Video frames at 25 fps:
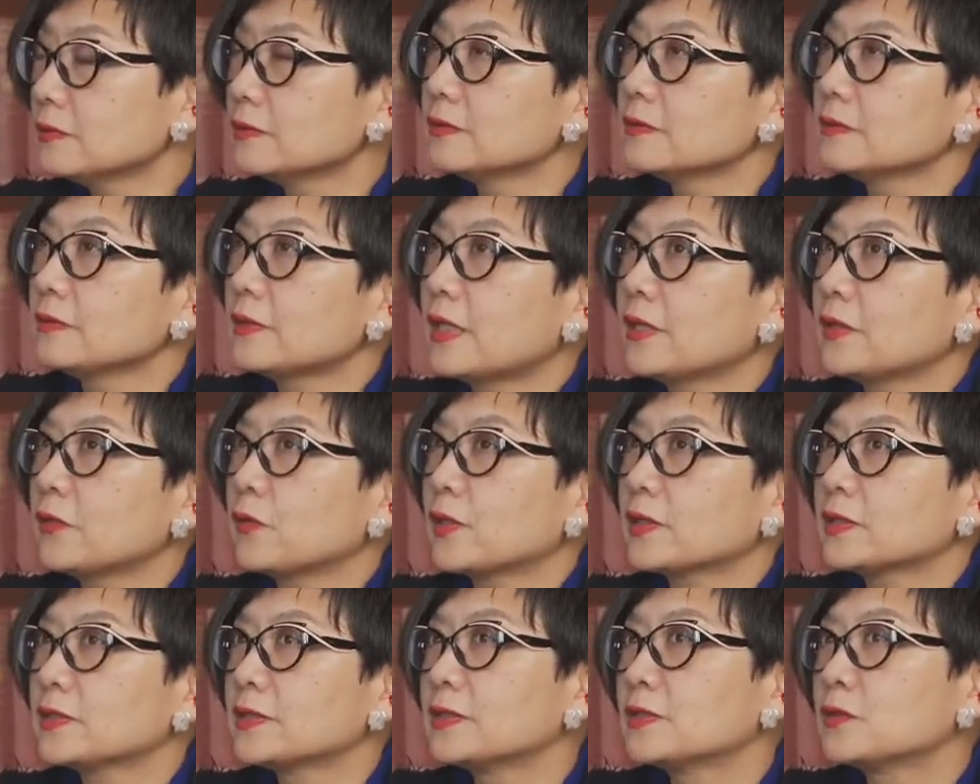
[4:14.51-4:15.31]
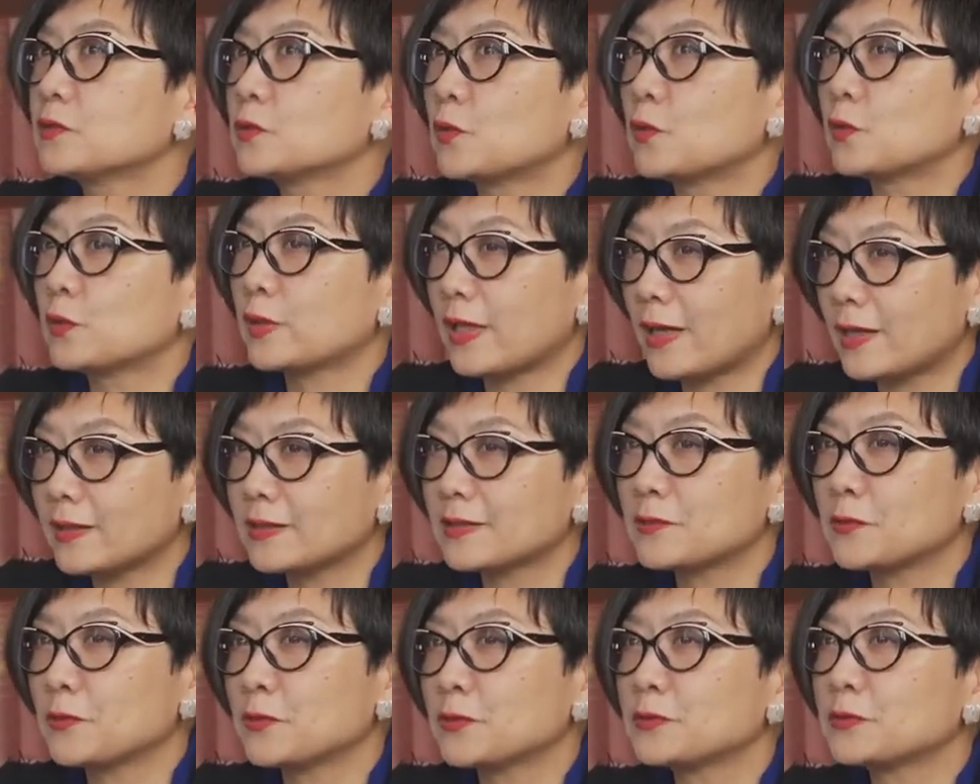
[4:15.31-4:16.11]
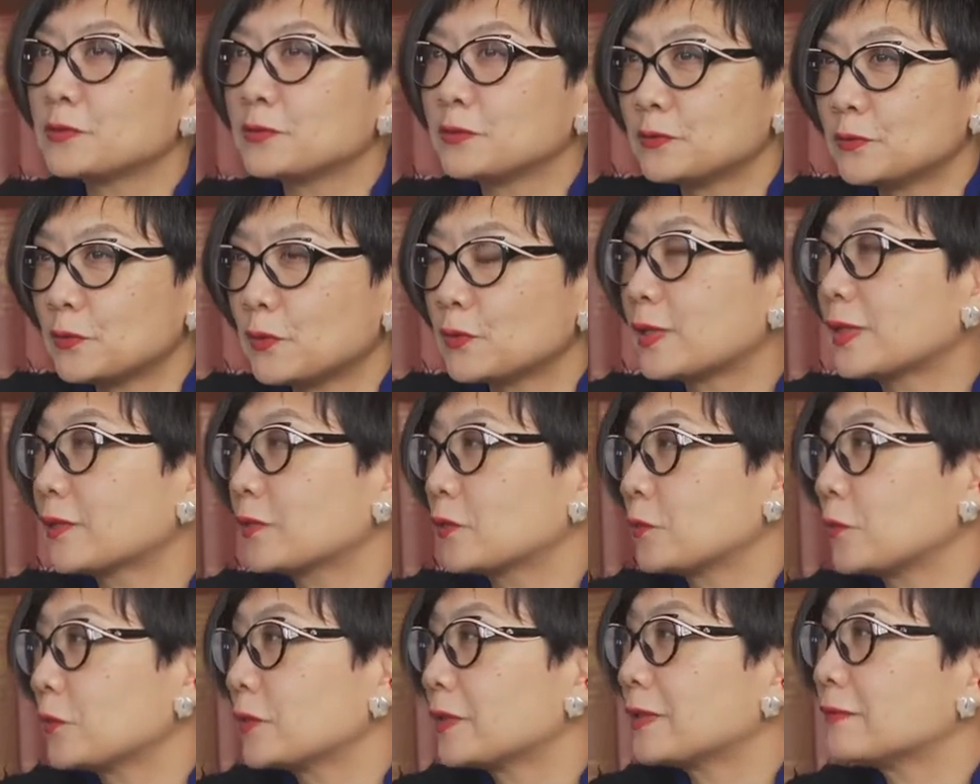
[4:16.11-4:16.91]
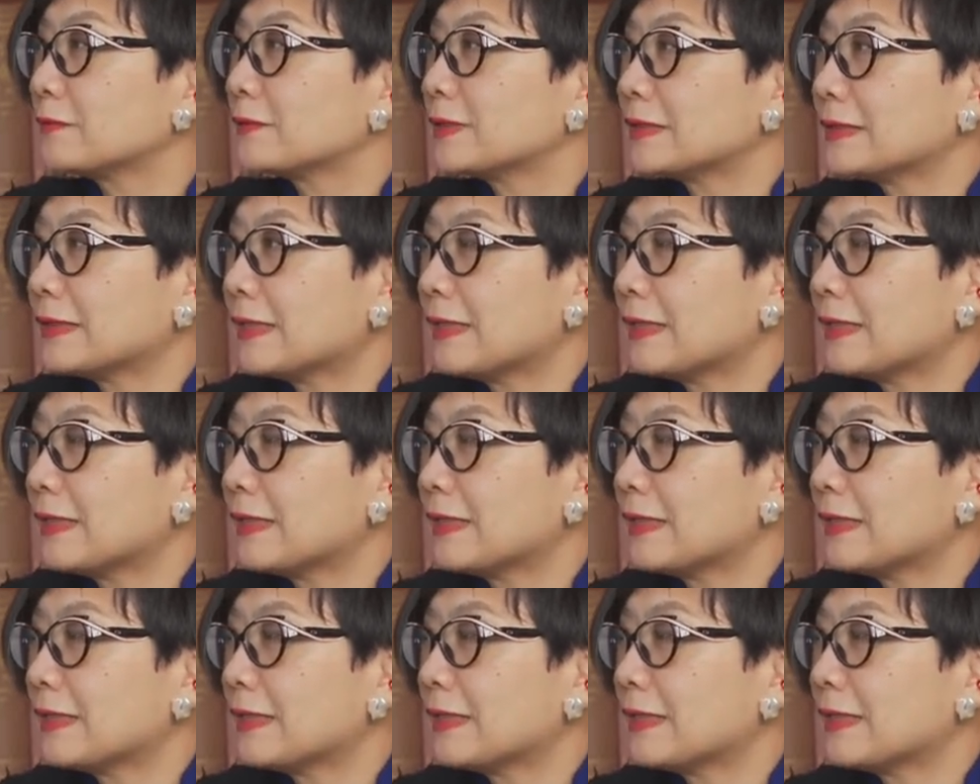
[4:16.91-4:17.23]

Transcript: うん、なんていうか思想でありそういう運動だと思ってるんです。